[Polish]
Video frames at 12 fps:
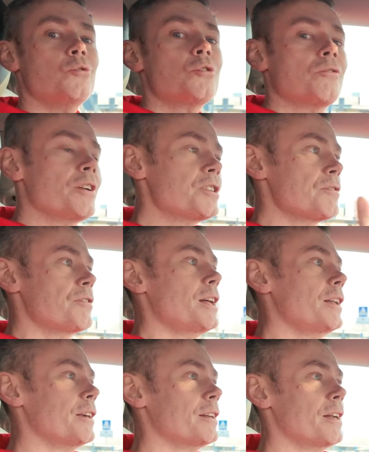dużo większy
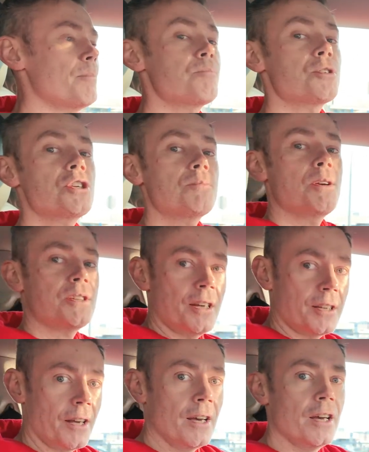wydatek na
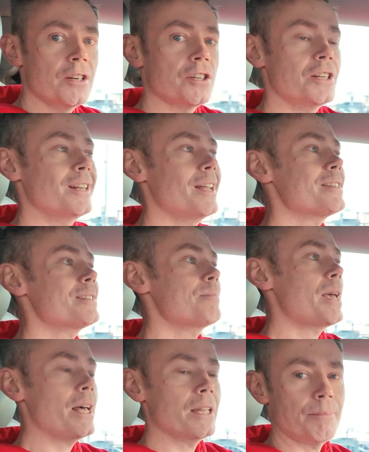przyspieszenie, czyli na
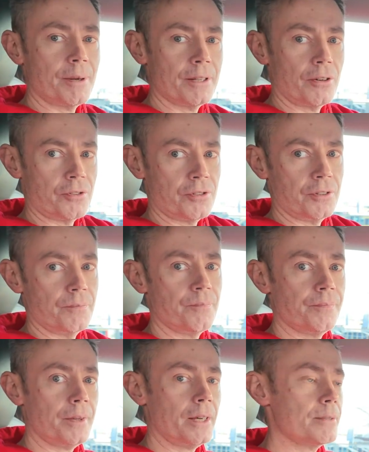zmianę prędkości.
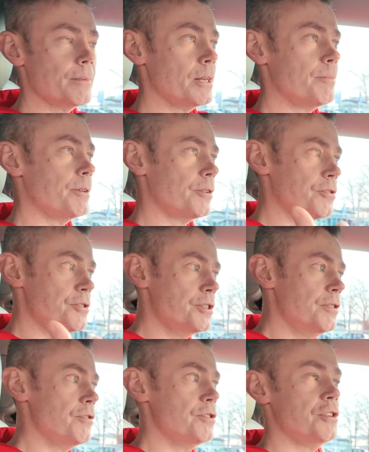Tak, zmianę prędkości
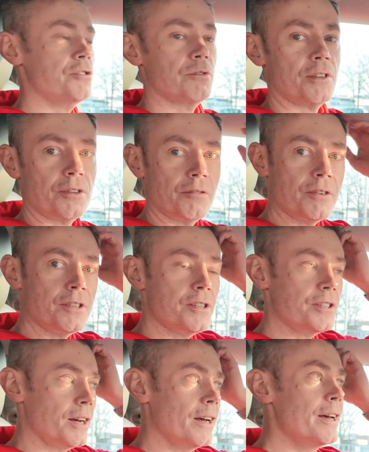z 90 na
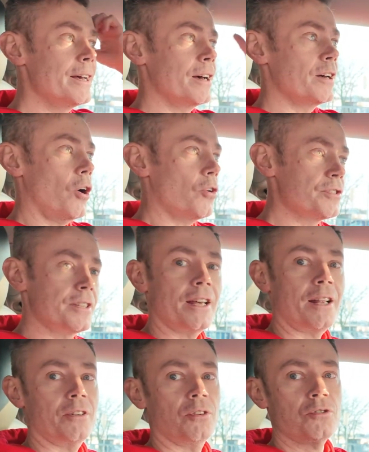120, od
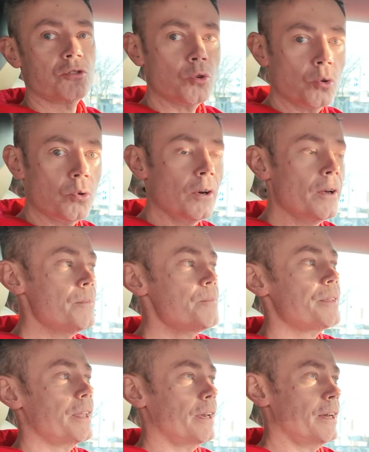0 do 100.
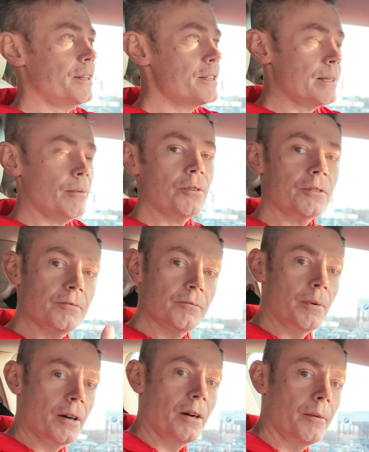E, ten samochód
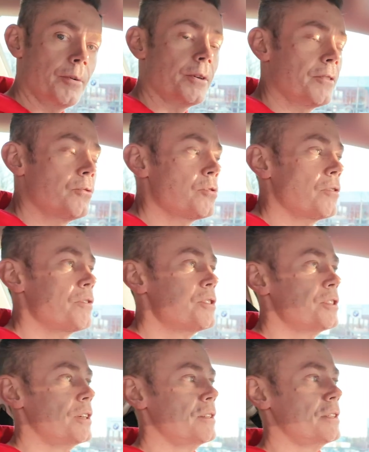ma dużo
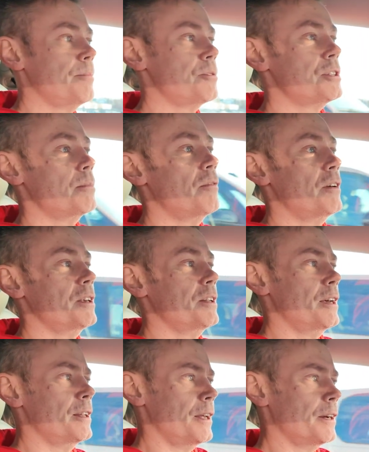wyższe zapotrzebowanie
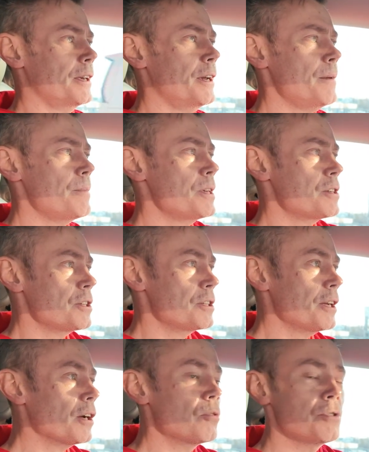na energię.
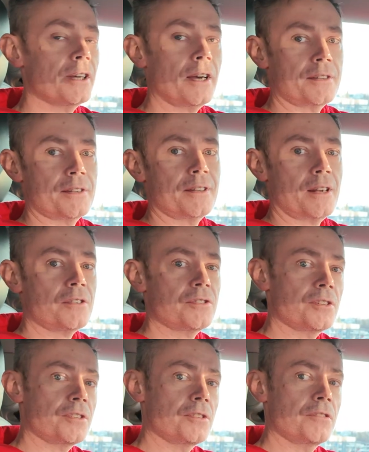Jeżeli tego unikacie,
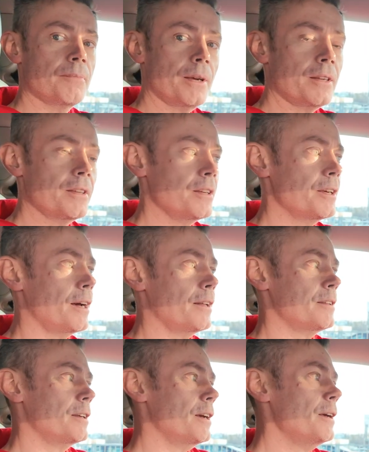staracie się jeździć w miarę
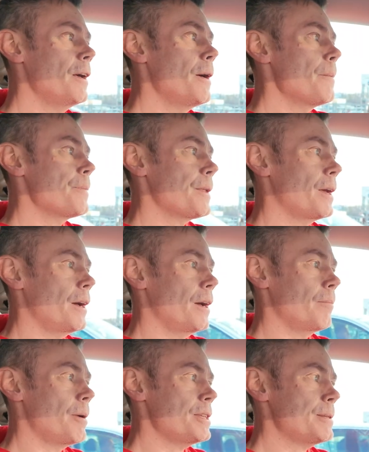delikatnie,
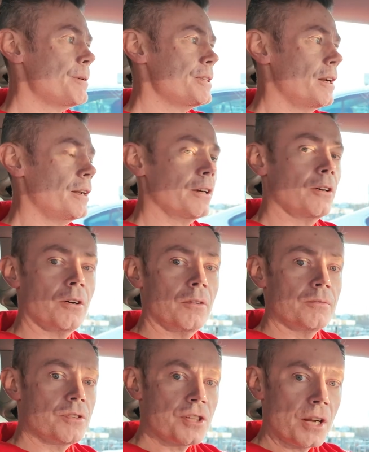e, bez
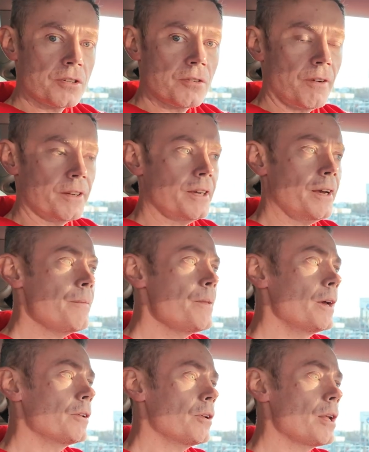specjalnego szarżowania,
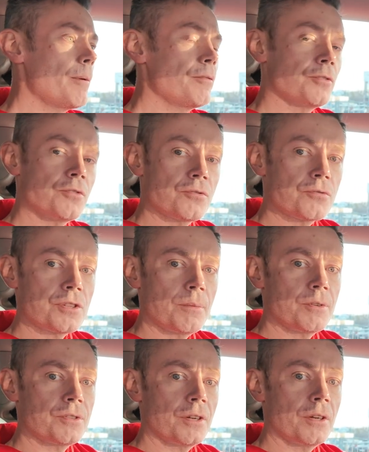to na pewno to zużycie
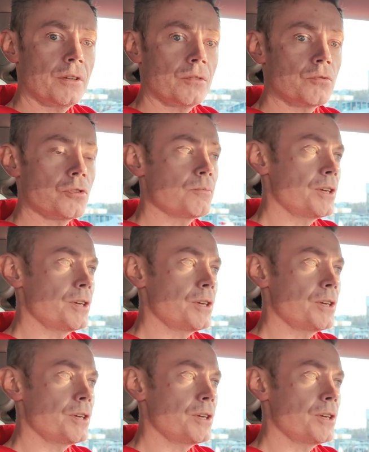będzie dużo